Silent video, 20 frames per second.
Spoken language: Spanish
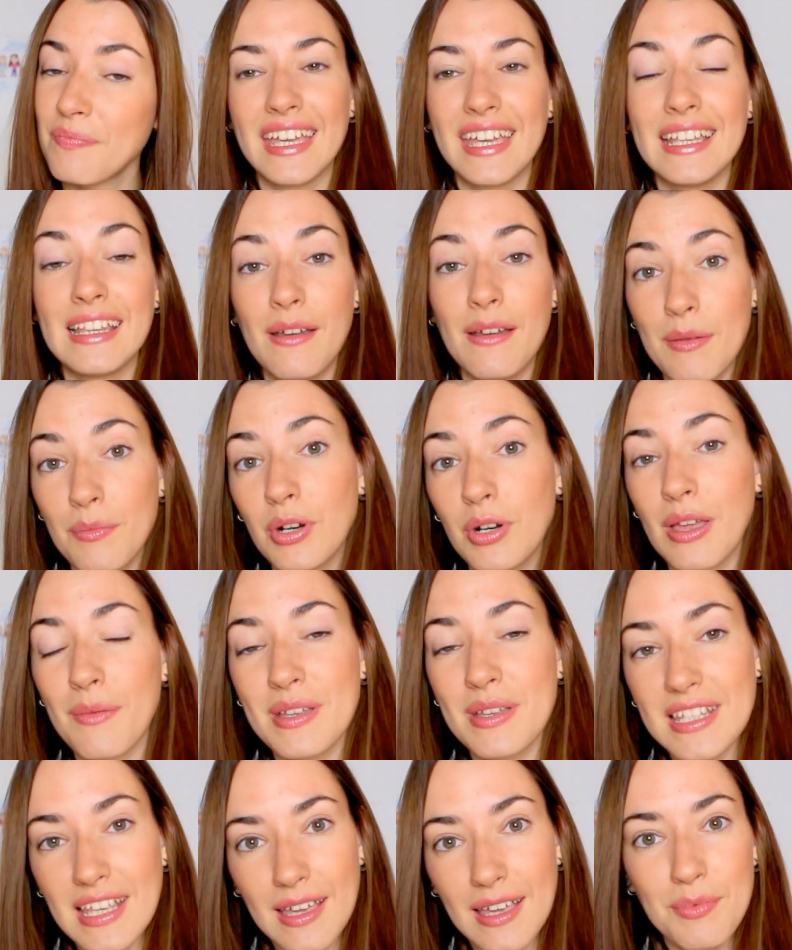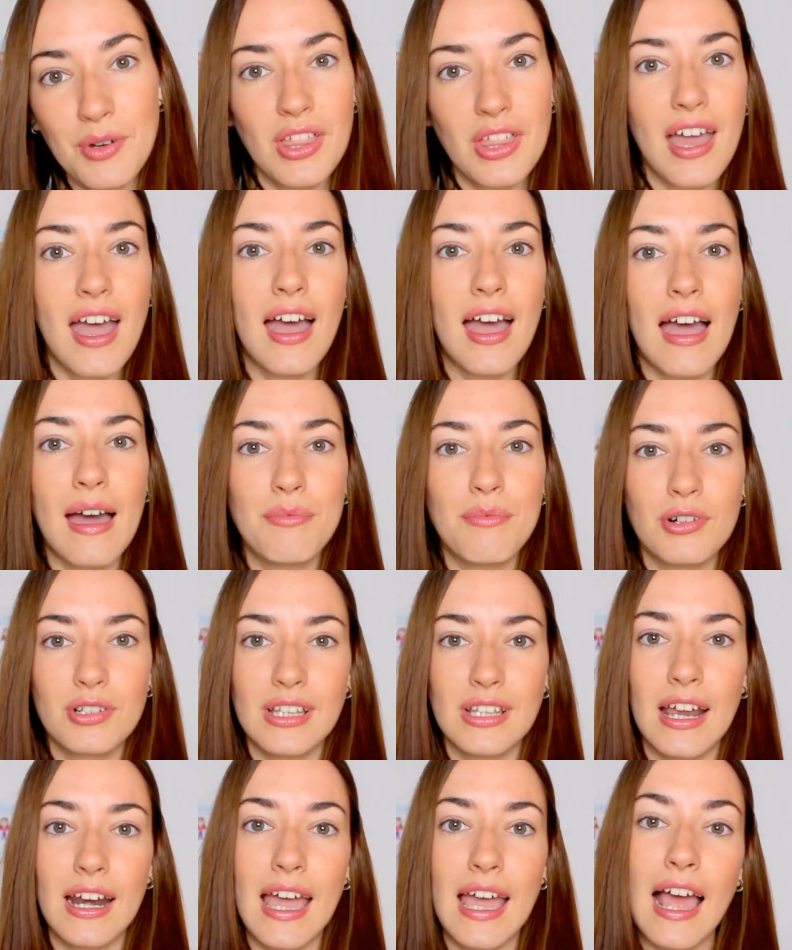Y también porque pensé que podía
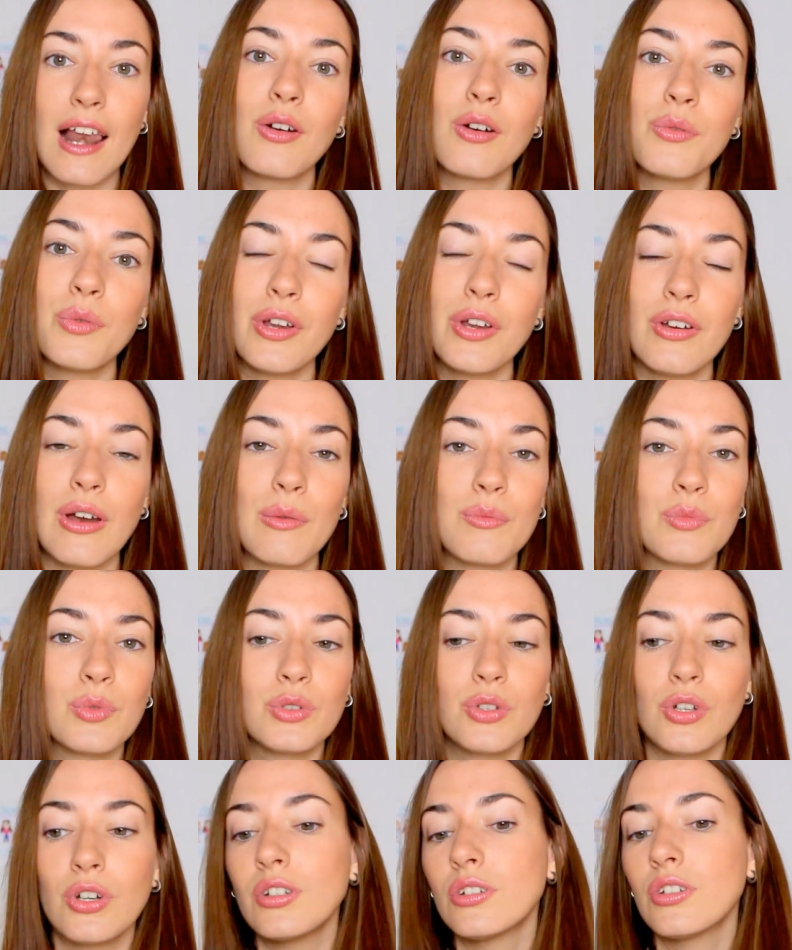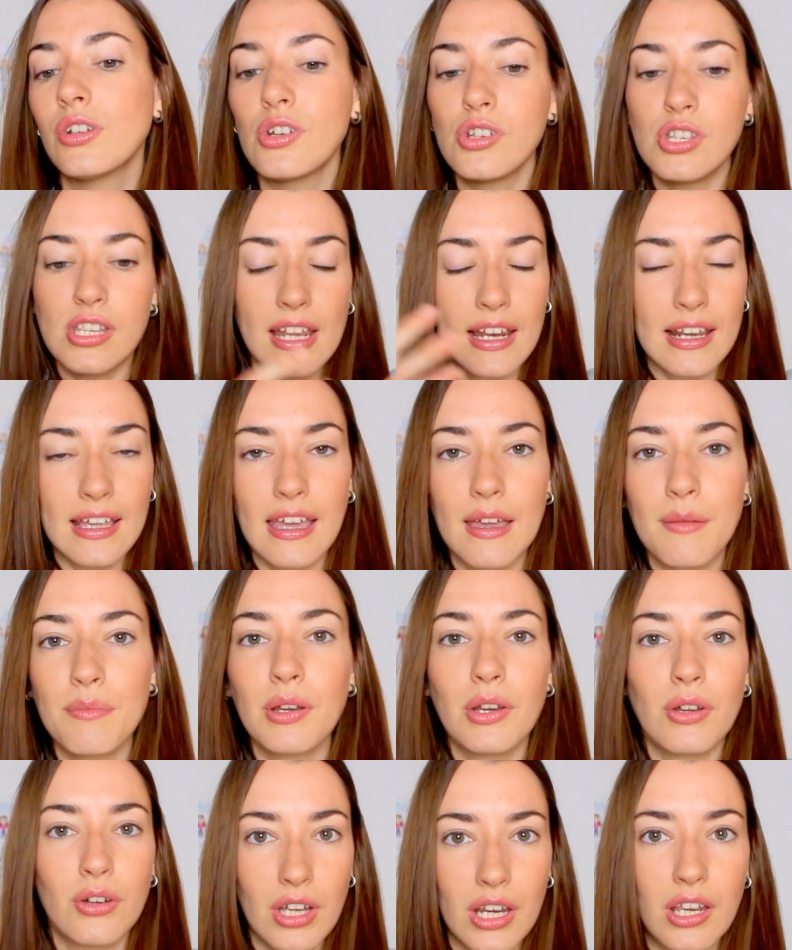aportar algo bueno al mundo, no sé el qué,
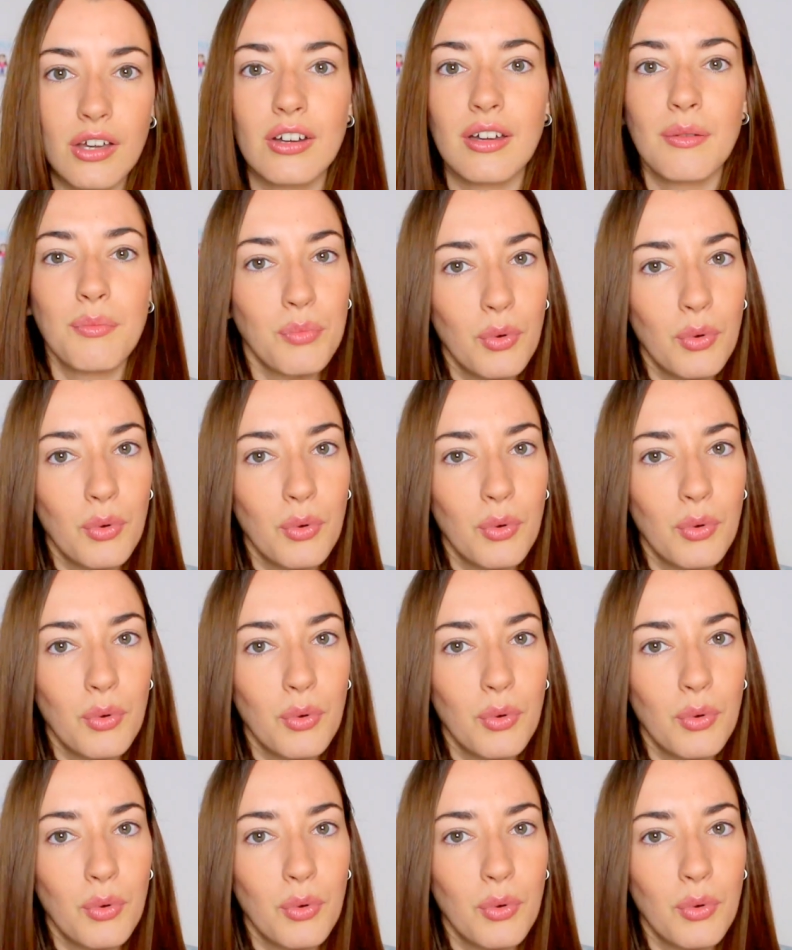pero creo que